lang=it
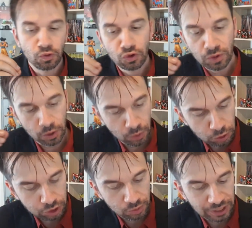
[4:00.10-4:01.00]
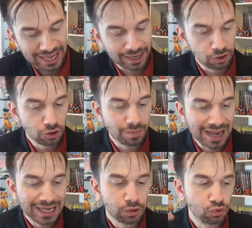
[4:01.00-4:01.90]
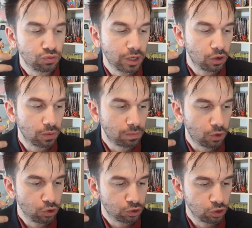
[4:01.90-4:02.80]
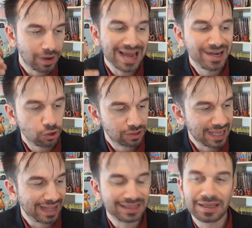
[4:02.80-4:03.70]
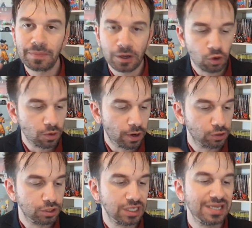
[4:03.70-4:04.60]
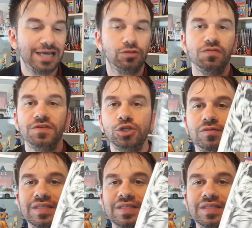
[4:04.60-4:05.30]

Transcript: un numero molto moderno, ma anche un numero molto anni 80 per come lo hanno disegnato. Vi faccio